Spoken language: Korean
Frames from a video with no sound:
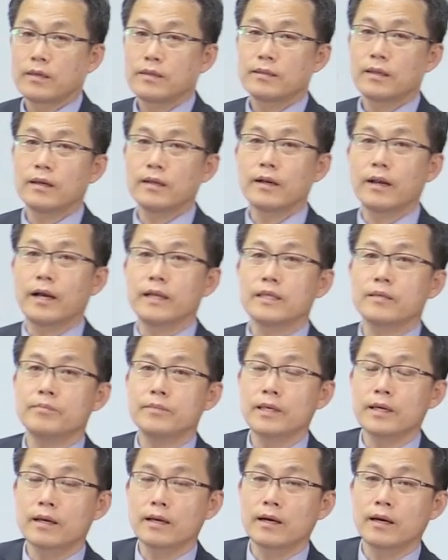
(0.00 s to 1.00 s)
기사는
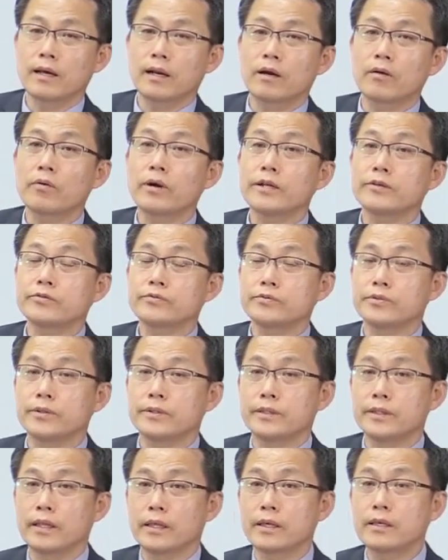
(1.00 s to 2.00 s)
아닙니까? 라고 할 수도
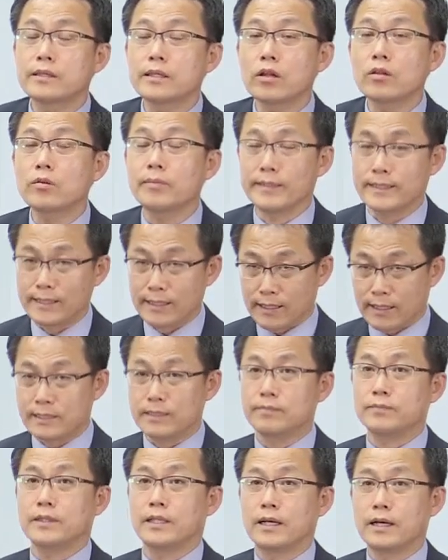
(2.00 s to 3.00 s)
있는데 기사도
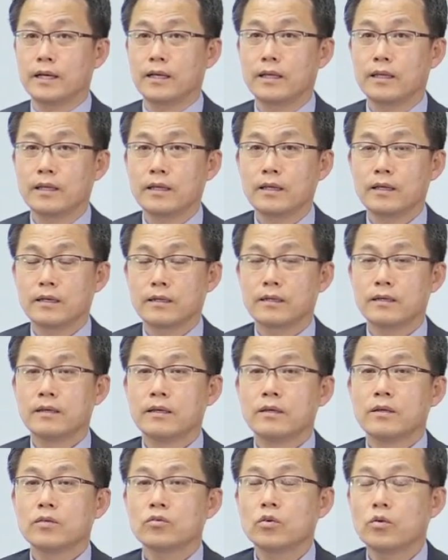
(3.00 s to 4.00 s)
마찬가지입니다.
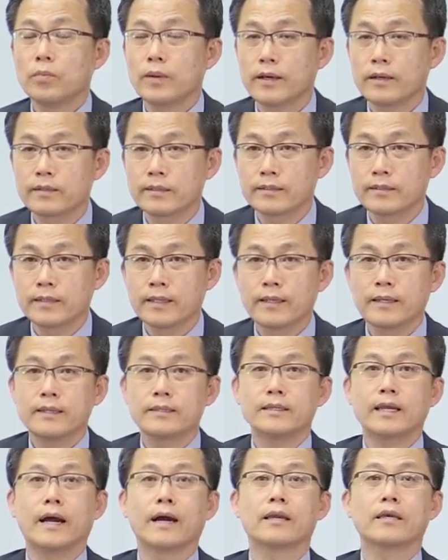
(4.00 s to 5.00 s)
소방은
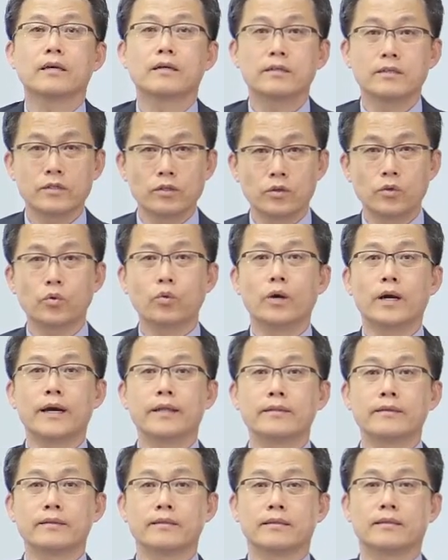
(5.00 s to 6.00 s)
자격을
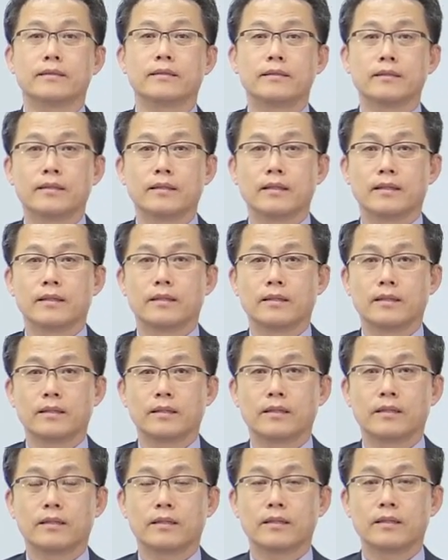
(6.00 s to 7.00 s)
요하는
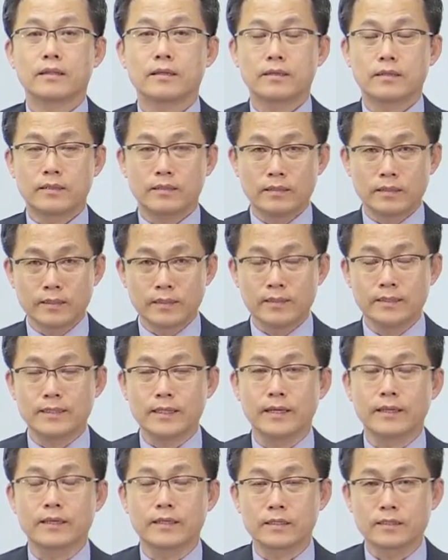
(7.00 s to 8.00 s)
그런
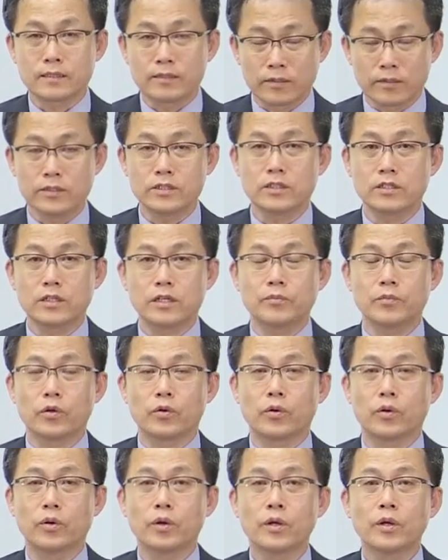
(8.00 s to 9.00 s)
자격, 그런
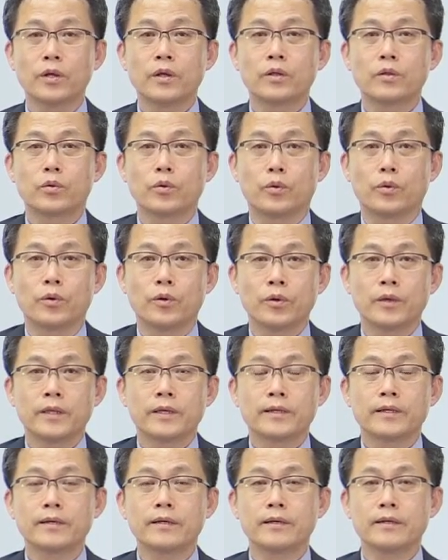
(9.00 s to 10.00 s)
시험이고 또
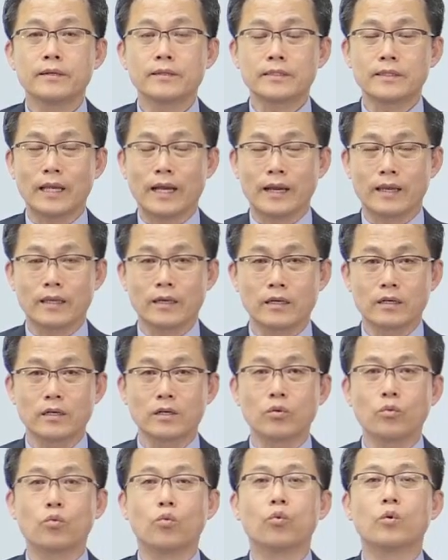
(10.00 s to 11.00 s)
그
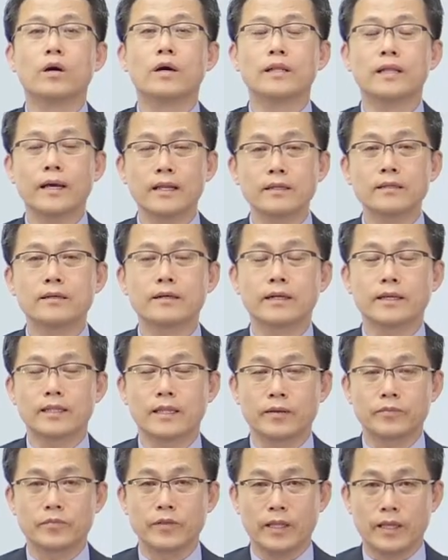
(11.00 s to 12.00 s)
자격을 원하는
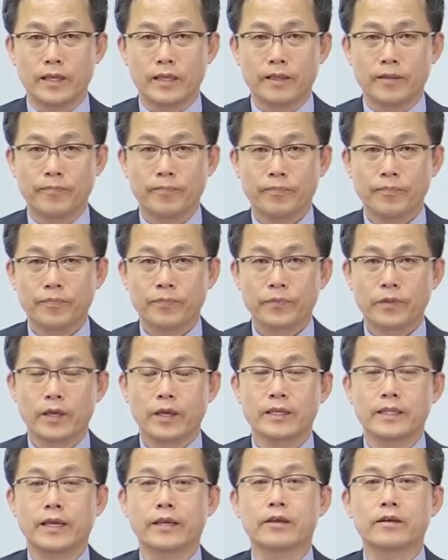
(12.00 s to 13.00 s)
거기 때문에
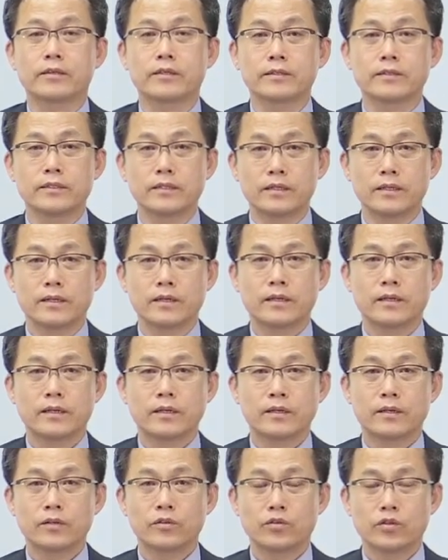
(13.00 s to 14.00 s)
저희가 자격증을
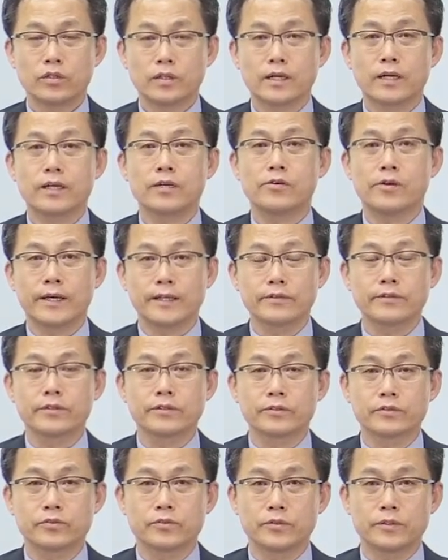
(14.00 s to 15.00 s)
취득하려고 하는
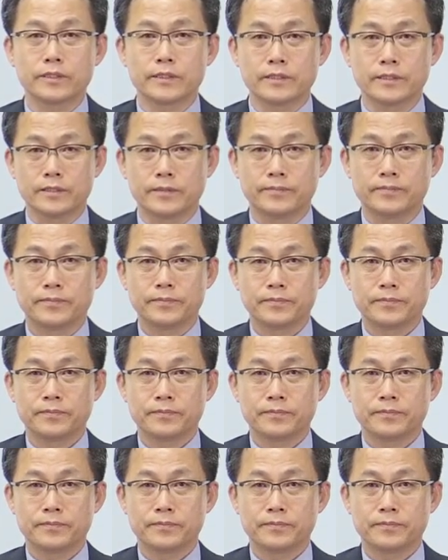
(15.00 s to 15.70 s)
거거든요, 지금.